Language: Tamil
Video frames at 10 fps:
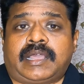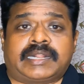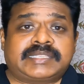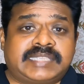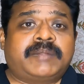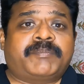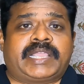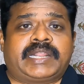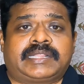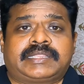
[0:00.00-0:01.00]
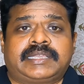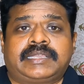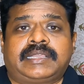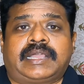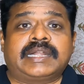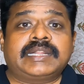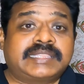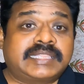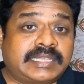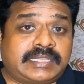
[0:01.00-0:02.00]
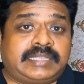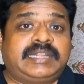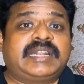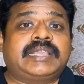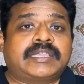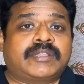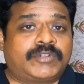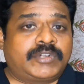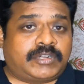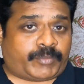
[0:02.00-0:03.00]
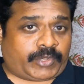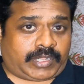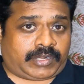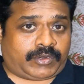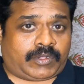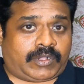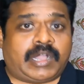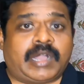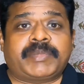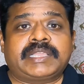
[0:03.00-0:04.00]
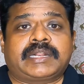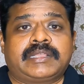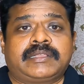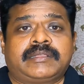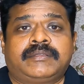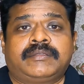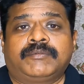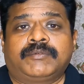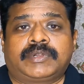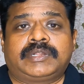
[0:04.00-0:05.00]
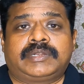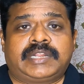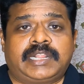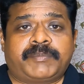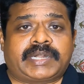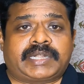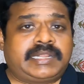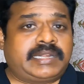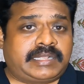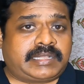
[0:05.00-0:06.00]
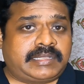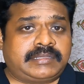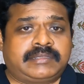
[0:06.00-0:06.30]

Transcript: அரசியல் பயணத்தை அடுத்த நிலைக்கு கொண்டுட்டு போகிறாரோ அப்படிங்கிற ஒரு நிலைப்பாட்டை எடுக்க